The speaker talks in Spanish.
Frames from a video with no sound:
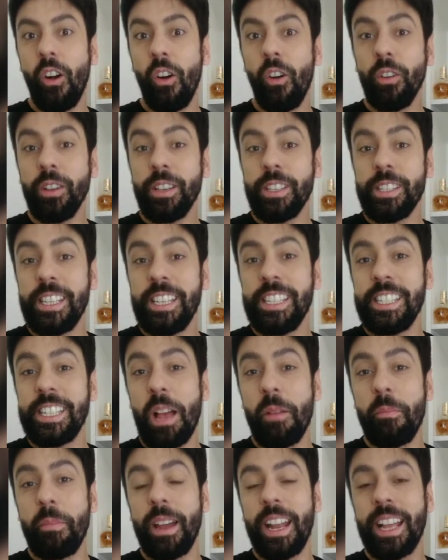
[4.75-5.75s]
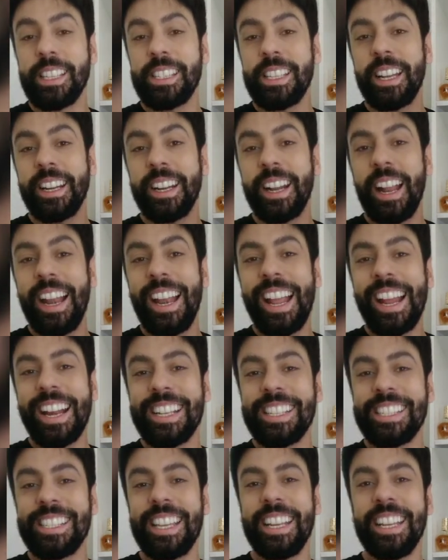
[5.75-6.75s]
Hoy sí ya para hacer la
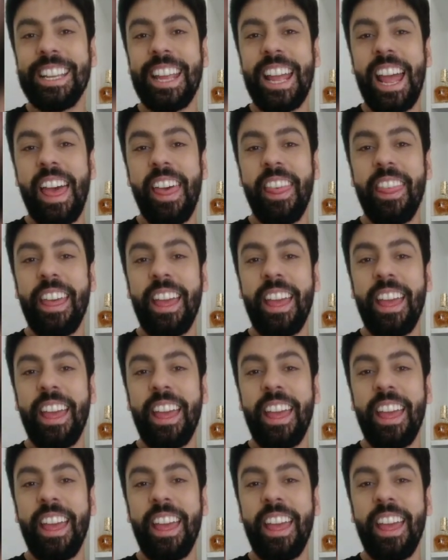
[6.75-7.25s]
reseña